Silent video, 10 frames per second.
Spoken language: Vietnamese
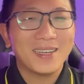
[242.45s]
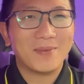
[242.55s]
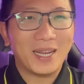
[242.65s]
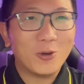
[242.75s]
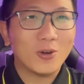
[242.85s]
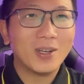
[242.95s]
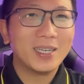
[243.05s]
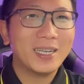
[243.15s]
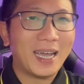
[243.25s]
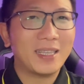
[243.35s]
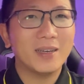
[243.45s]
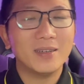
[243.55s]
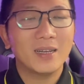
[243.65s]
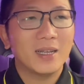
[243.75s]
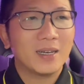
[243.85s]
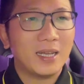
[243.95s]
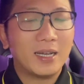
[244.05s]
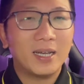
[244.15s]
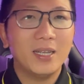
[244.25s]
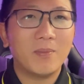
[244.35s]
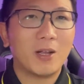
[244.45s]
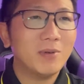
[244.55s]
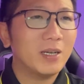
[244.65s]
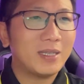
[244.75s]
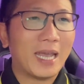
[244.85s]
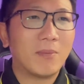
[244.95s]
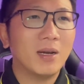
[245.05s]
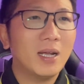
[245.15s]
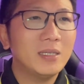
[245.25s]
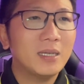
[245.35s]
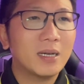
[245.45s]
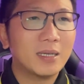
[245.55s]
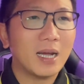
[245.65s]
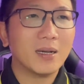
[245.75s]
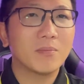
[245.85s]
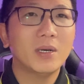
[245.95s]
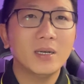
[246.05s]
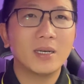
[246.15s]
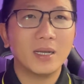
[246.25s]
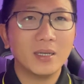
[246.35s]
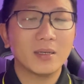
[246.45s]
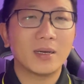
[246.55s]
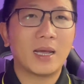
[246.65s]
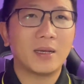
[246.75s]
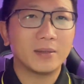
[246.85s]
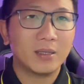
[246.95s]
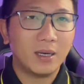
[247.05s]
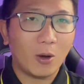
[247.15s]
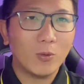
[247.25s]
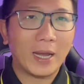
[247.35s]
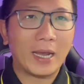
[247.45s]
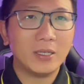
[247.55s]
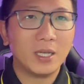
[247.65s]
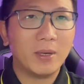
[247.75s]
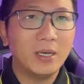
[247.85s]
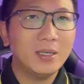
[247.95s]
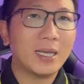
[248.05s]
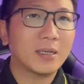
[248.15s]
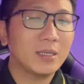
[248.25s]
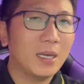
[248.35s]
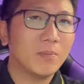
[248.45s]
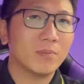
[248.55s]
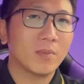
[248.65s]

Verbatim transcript: là để cùng nói cái thứ hai trước thì khi mà đóng cửa chàm lên trên đất mương đó là lâu ngày nó sẽ bị nứt chân chim